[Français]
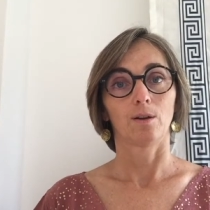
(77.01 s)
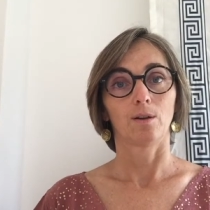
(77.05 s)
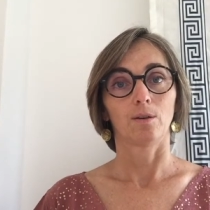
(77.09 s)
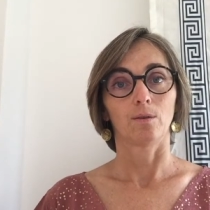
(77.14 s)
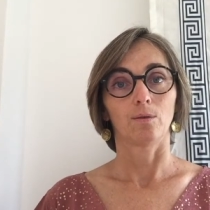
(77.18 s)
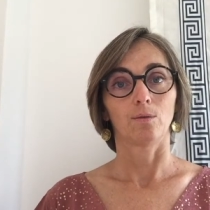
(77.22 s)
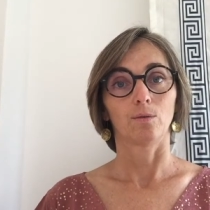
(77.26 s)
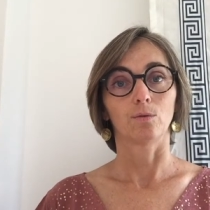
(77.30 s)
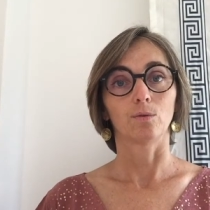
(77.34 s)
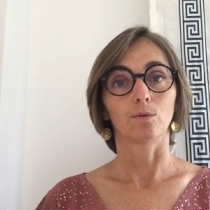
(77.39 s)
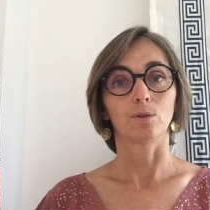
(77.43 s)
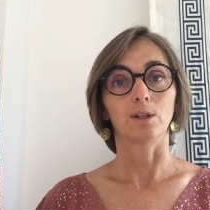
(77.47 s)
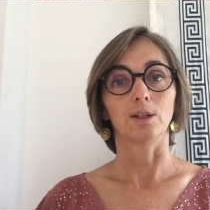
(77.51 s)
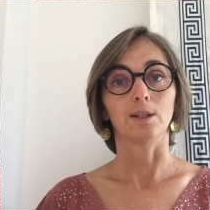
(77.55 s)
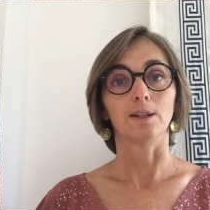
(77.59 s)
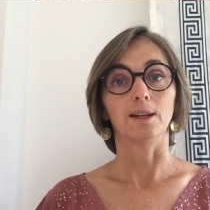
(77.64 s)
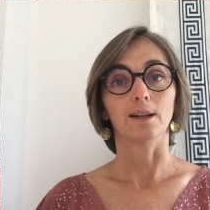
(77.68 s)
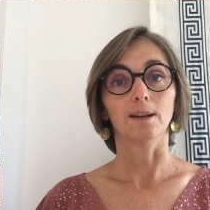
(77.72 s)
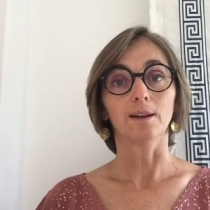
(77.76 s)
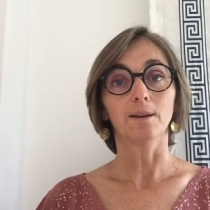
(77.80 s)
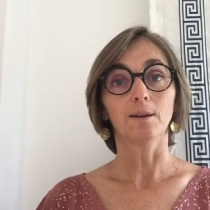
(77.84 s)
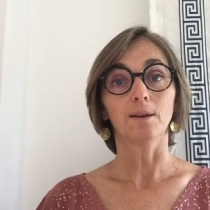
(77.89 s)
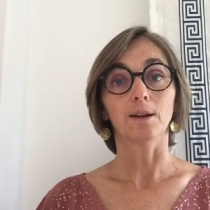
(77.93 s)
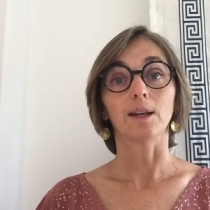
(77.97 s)
au
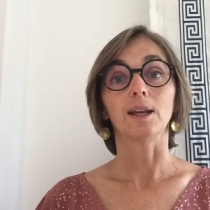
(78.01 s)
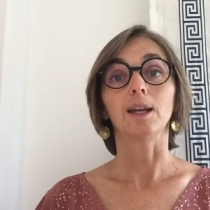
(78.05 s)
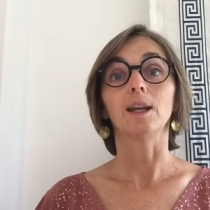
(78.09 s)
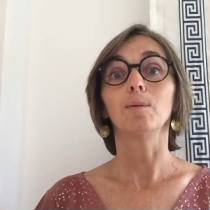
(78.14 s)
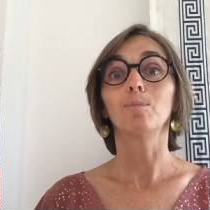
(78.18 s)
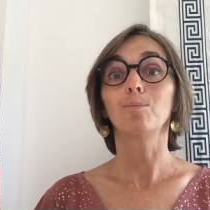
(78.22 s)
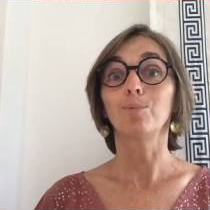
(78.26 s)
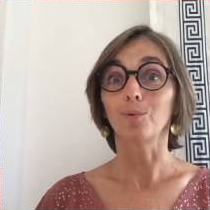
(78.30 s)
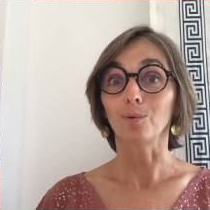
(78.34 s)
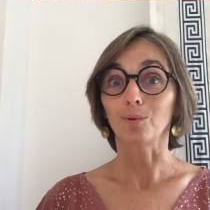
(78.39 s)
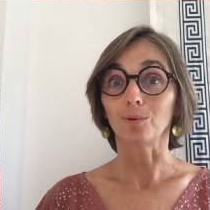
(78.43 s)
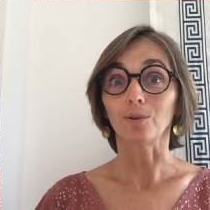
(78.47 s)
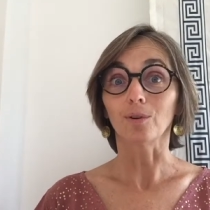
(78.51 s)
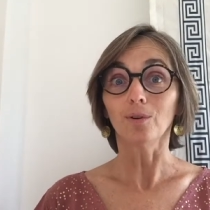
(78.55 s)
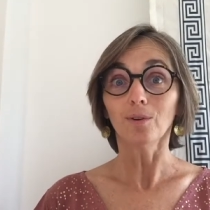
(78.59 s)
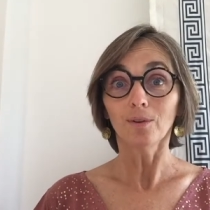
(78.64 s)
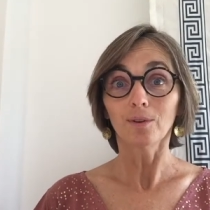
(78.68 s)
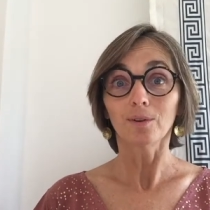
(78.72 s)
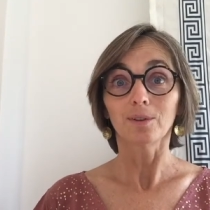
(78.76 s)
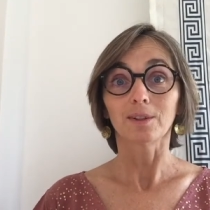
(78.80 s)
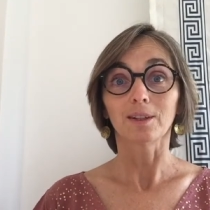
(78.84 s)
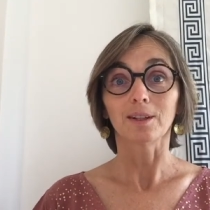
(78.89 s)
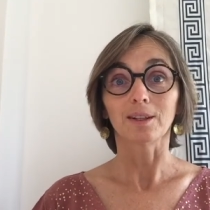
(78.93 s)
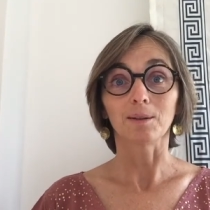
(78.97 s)
quotidien, et pour autant,
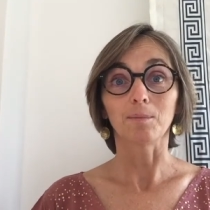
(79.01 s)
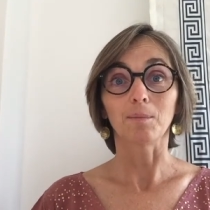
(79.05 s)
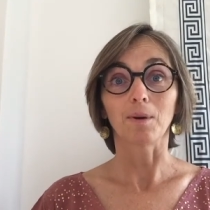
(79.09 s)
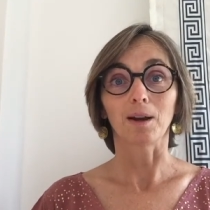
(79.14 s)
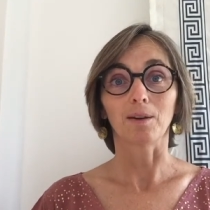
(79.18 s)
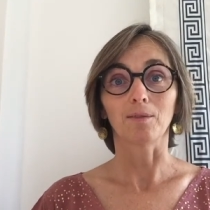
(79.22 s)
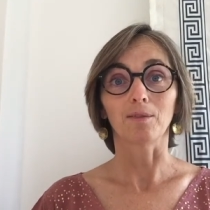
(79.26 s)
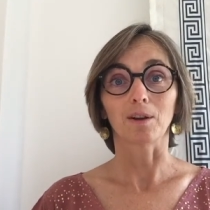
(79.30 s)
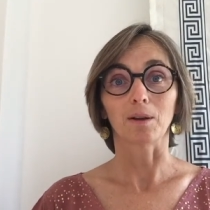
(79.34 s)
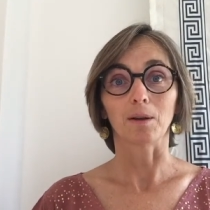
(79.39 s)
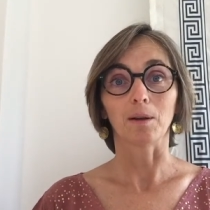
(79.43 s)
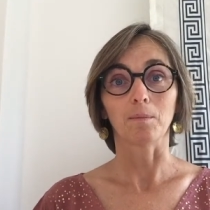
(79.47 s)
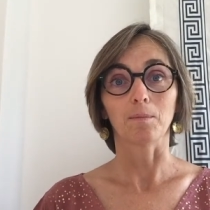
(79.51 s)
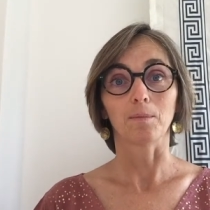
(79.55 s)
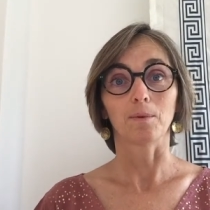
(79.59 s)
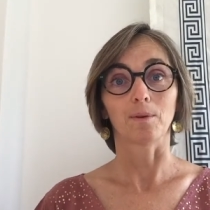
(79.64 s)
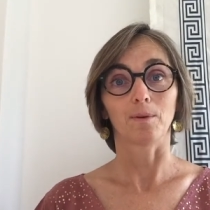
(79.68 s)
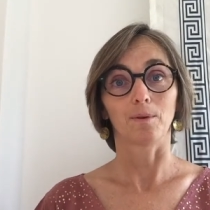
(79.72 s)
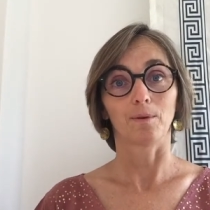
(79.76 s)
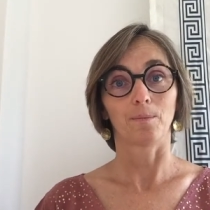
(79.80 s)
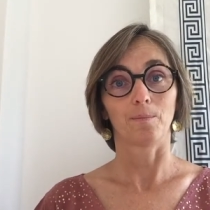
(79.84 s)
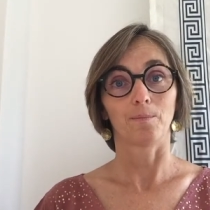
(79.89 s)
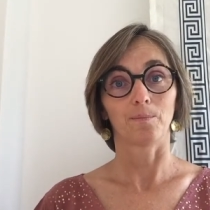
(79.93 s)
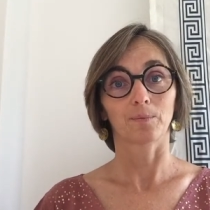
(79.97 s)
il m'arrive quand même
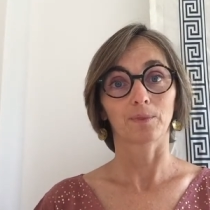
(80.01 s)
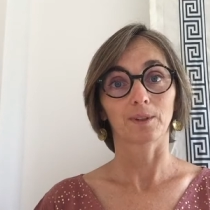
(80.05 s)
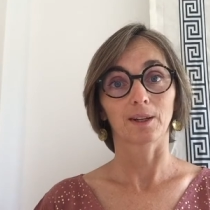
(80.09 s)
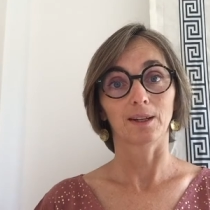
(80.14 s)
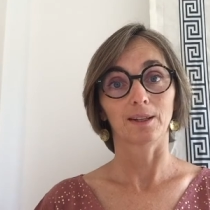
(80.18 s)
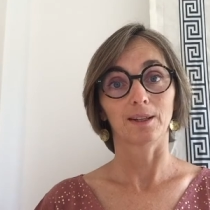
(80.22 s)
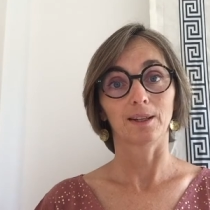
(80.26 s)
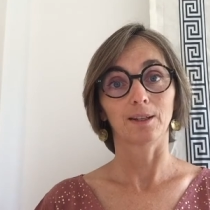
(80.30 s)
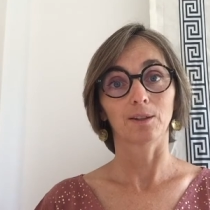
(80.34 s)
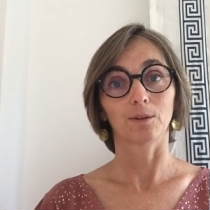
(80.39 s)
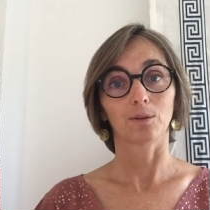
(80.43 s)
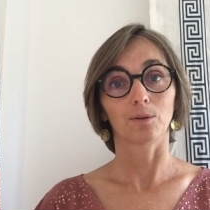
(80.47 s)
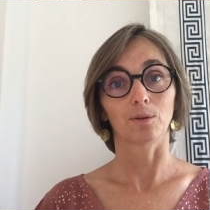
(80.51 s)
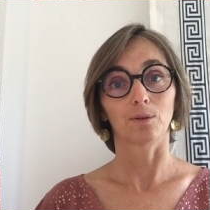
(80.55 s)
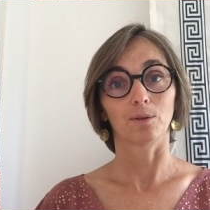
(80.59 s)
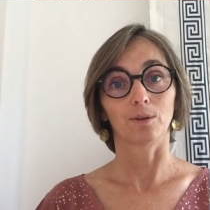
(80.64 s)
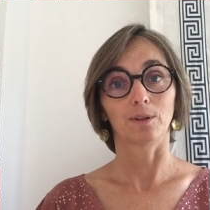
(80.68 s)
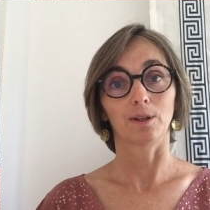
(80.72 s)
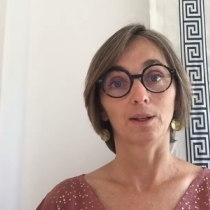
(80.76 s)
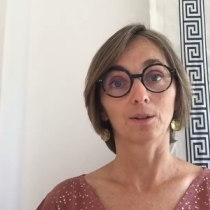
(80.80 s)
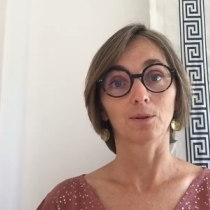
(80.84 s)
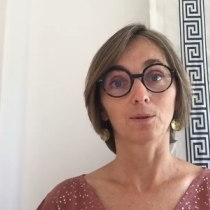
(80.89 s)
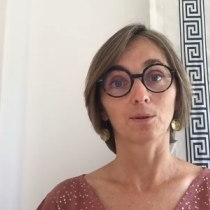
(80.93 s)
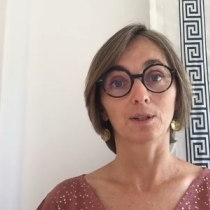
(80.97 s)

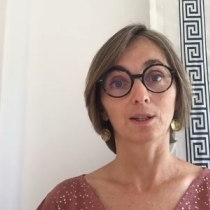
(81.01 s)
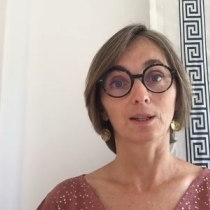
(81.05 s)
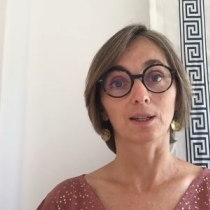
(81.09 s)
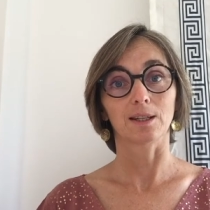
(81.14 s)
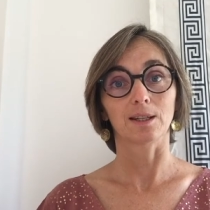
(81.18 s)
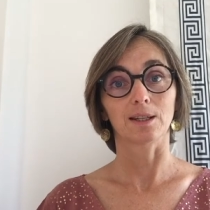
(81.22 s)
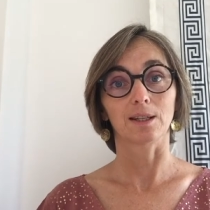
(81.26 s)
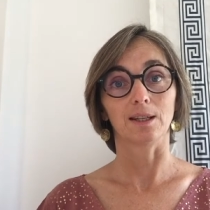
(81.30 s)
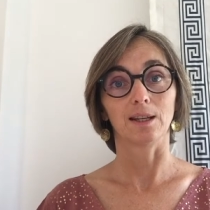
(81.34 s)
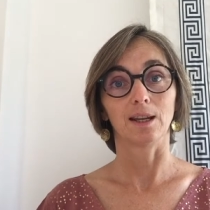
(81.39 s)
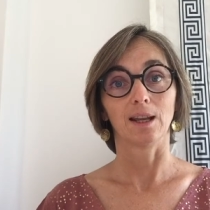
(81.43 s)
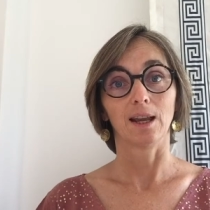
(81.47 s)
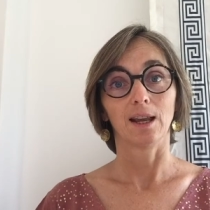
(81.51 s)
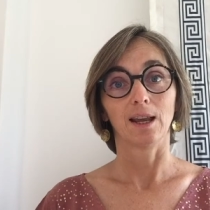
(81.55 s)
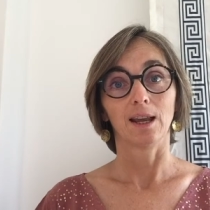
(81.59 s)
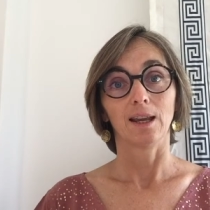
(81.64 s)
d'être stressé.